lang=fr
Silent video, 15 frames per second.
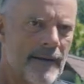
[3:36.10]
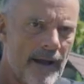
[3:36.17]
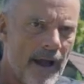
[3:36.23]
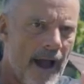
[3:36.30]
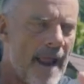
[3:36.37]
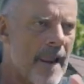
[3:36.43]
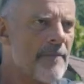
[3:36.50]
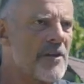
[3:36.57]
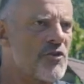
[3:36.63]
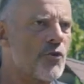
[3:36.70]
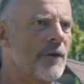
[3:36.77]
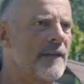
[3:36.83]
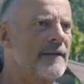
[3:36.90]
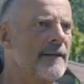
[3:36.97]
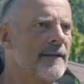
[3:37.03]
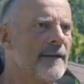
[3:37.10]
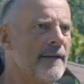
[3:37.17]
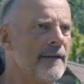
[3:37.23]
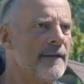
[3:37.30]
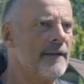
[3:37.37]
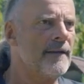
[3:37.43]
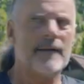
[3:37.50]
a la majorité,
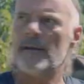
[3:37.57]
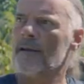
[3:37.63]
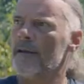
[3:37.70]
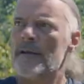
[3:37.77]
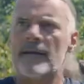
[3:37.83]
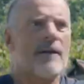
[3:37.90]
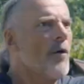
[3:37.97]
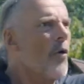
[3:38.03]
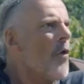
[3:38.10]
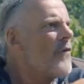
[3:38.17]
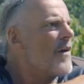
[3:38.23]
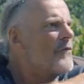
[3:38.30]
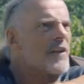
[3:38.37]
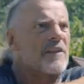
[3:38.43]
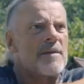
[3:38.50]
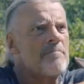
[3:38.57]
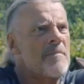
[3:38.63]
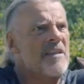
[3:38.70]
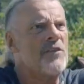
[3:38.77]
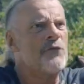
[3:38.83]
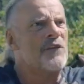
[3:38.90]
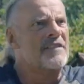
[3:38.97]
on va faire des
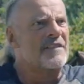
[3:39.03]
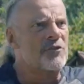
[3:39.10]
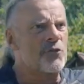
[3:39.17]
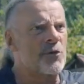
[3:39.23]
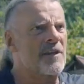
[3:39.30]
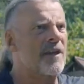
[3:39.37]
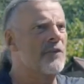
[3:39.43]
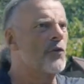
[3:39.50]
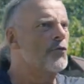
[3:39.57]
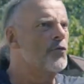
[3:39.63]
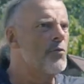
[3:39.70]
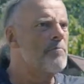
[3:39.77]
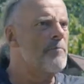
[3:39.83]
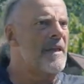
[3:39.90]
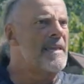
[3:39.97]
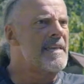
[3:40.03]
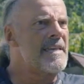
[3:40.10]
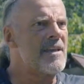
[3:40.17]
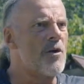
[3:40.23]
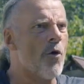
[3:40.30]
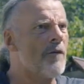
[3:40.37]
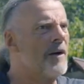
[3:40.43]
manifestations et des rêves dans tout le
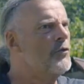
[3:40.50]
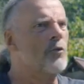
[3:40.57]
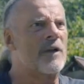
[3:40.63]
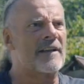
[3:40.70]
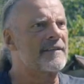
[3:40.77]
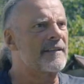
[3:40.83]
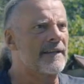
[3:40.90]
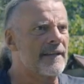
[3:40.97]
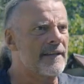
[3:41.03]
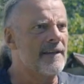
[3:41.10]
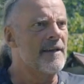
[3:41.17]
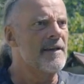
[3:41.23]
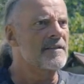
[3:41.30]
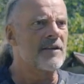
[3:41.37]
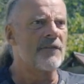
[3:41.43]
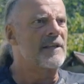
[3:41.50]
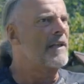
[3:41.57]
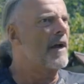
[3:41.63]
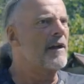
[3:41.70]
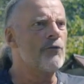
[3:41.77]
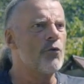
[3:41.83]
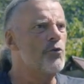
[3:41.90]
pays, on va tout casser, ça va être la
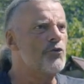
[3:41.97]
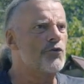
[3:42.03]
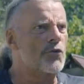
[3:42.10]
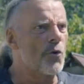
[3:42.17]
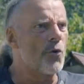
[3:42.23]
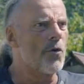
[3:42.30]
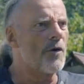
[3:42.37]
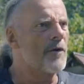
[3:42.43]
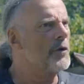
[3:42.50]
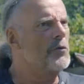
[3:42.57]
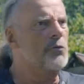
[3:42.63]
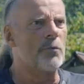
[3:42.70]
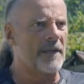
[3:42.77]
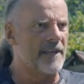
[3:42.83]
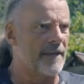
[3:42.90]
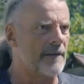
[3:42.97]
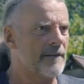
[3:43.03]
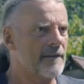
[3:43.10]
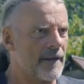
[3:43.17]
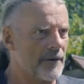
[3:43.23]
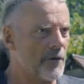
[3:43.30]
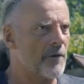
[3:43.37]
révolution et on va tout briquer.
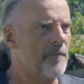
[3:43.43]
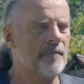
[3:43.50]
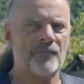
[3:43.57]
D'accord